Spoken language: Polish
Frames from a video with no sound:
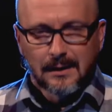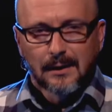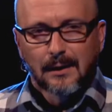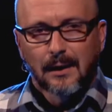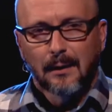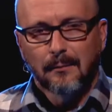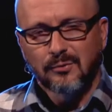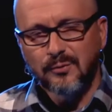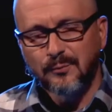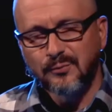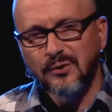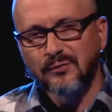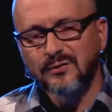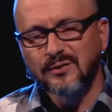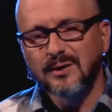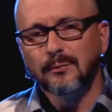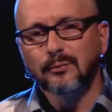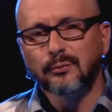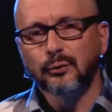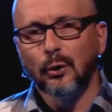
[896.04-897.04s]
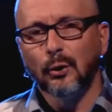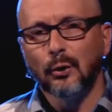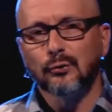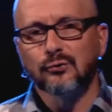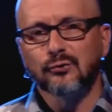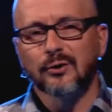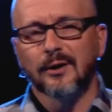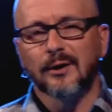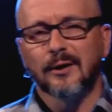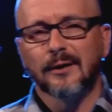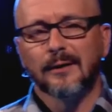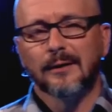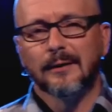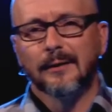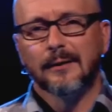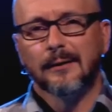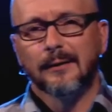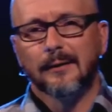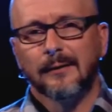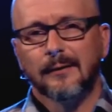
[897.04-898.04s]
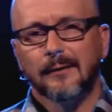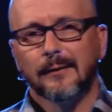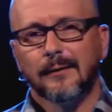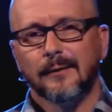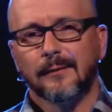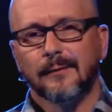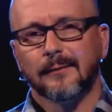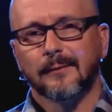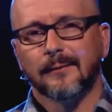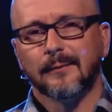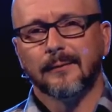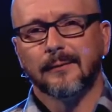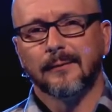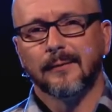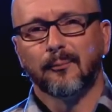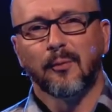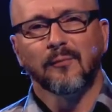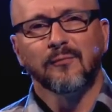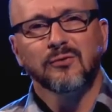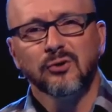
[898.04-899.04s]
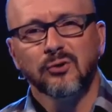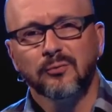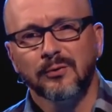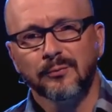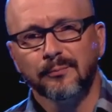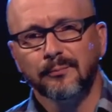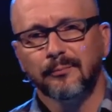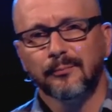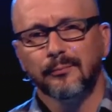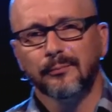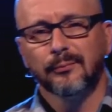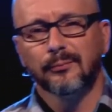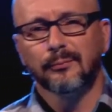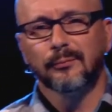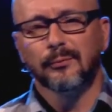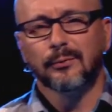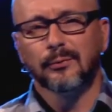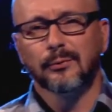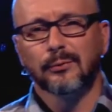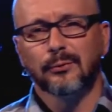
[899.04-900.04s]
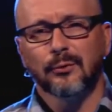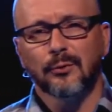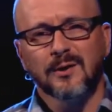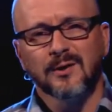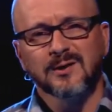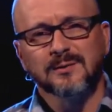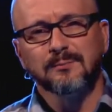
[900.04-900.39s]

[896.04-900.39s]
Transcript: A może przede wszystkim to, że powinniśmy trochę